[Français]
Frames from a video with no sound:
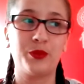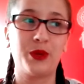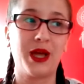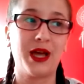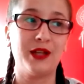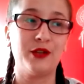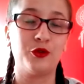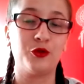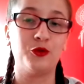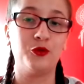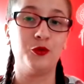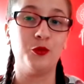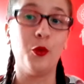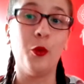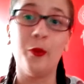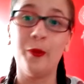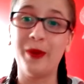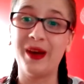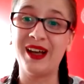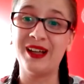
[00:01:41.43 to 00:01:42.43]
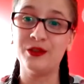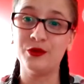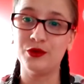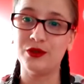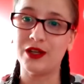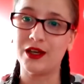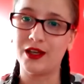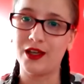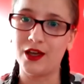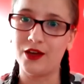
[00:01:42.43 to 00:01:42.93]
cadre de mon
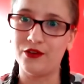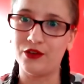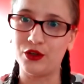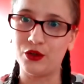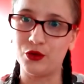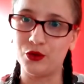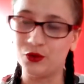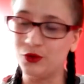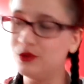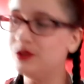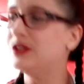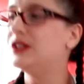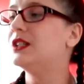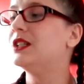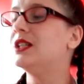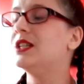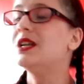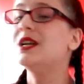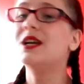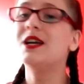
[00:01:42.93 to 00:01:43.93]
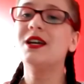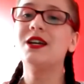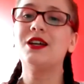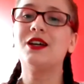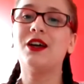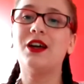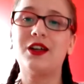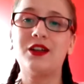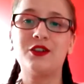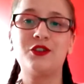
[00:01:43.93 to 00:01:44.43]
partenariat avec eux.
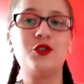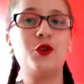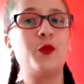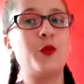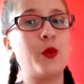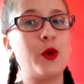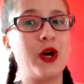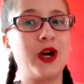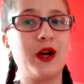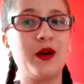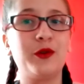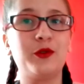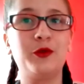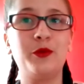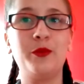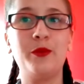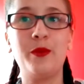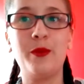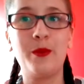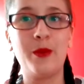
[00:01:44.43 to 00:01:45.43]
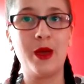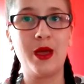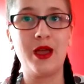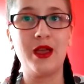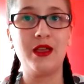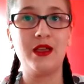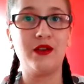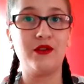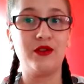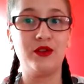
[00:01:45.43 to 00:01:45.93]
Euh, ce mois de mai,
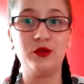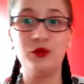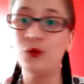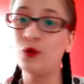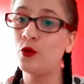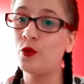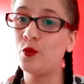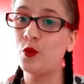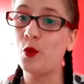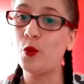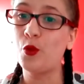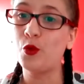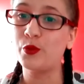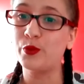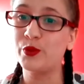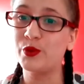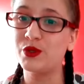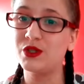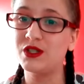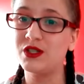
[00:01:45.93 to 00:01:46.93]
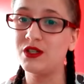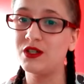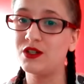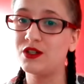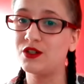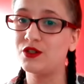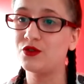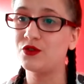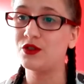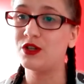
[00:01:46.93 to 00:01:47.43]
il y avait deux romans proposés,
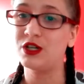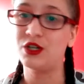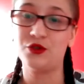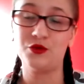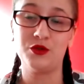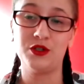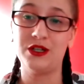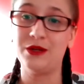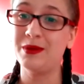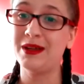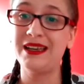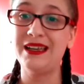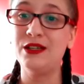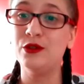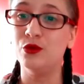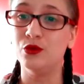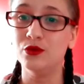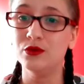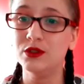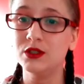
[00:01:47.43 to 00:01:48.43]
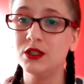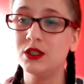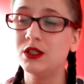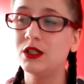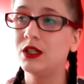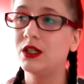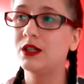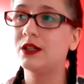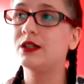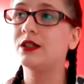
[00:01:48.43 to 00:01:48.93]
j'ai pris les deux.
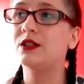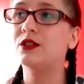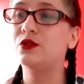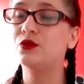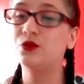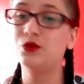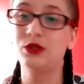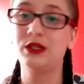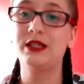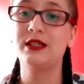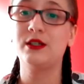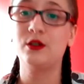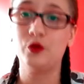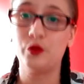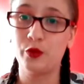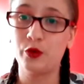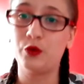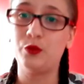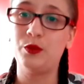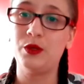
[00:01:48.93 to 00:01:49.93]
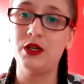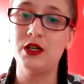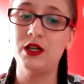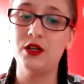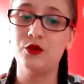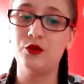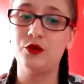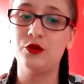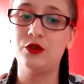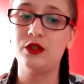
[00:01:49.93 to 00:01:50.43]
Euh, du coup, ça c'est le premier. Et
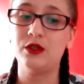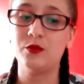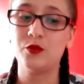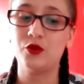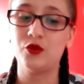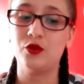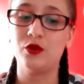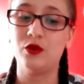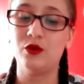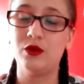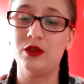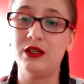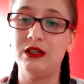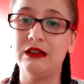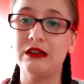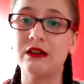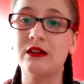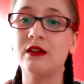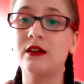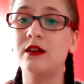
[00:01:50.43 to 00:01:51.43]
le deuxième, je dois le lire